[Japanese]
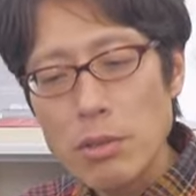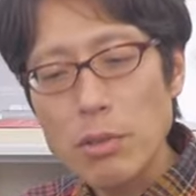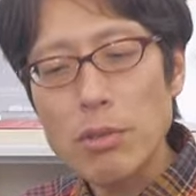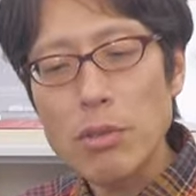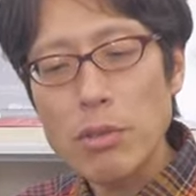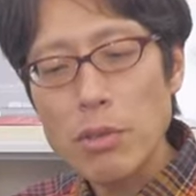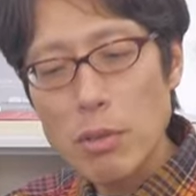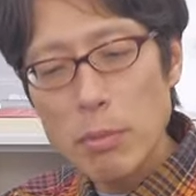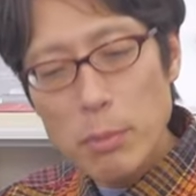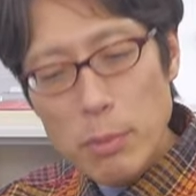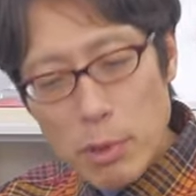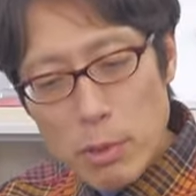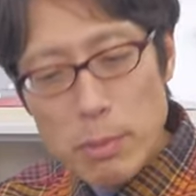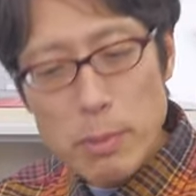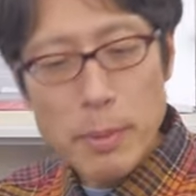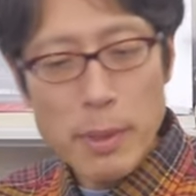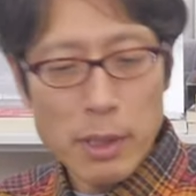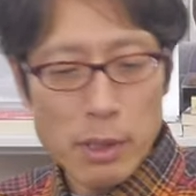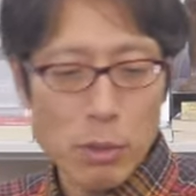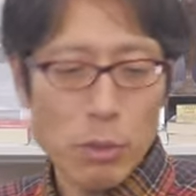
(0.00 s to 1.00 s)
そういう
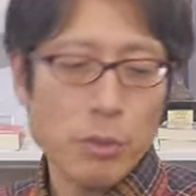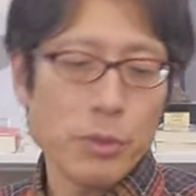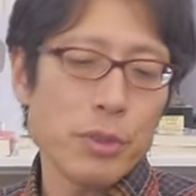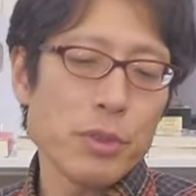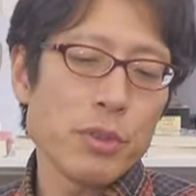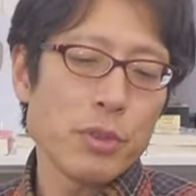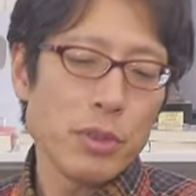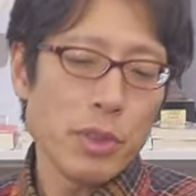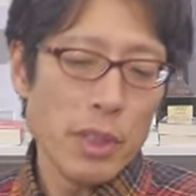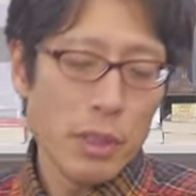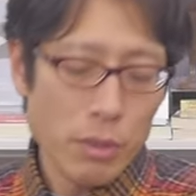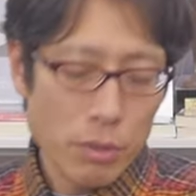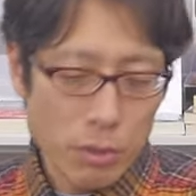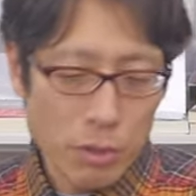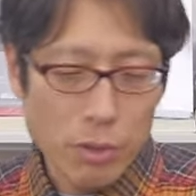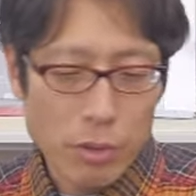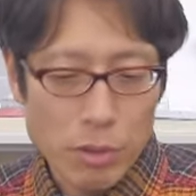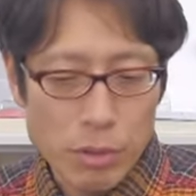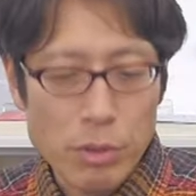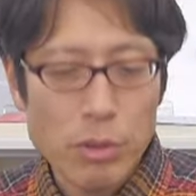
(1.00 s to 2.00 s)
ムーブメントを作っていく
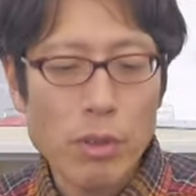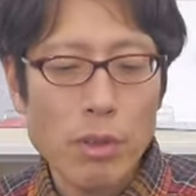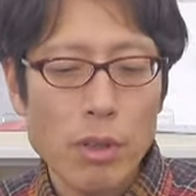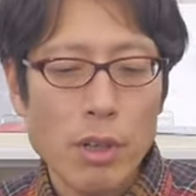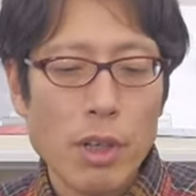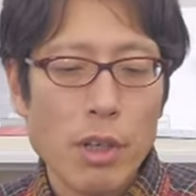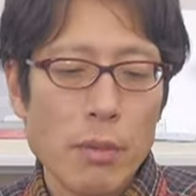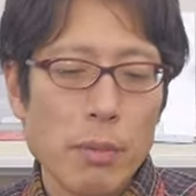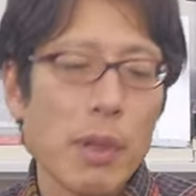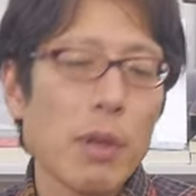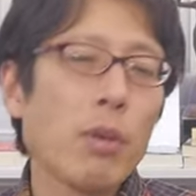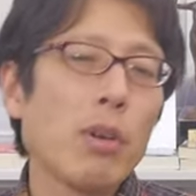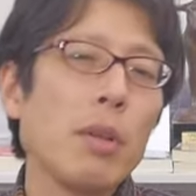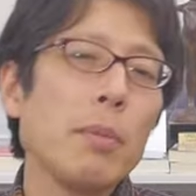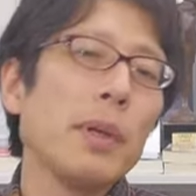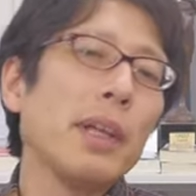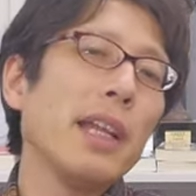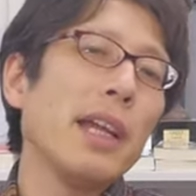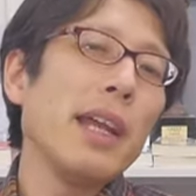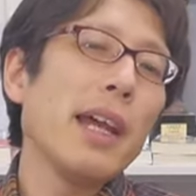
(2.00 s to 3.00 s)
ということを、これ
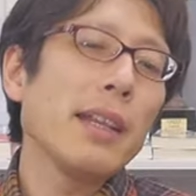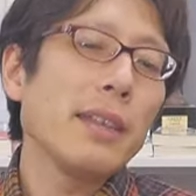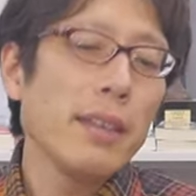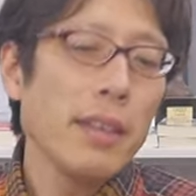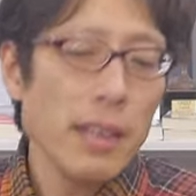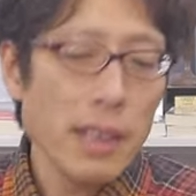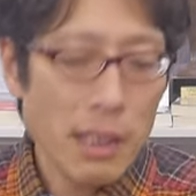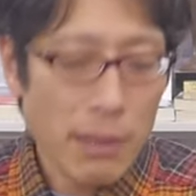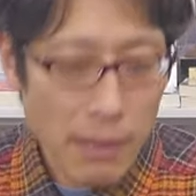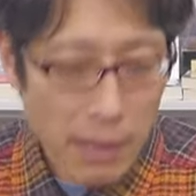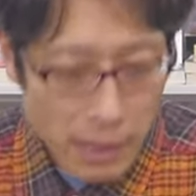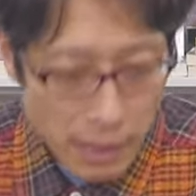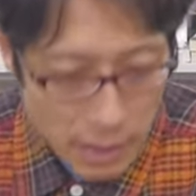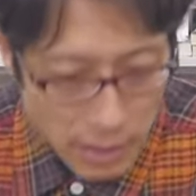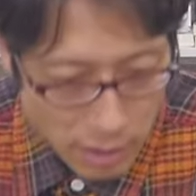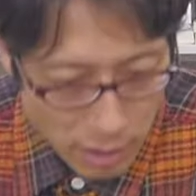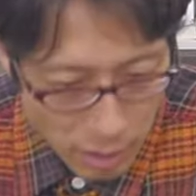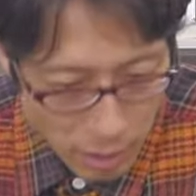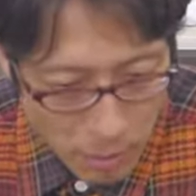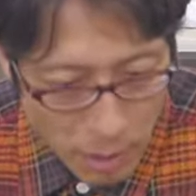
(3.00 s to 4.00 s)
までやってきたわけで
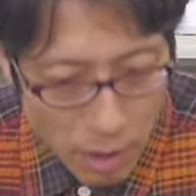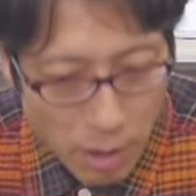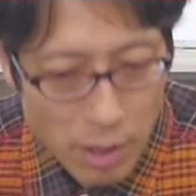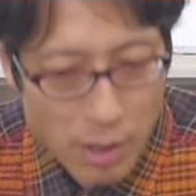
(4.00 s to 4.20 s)
すけど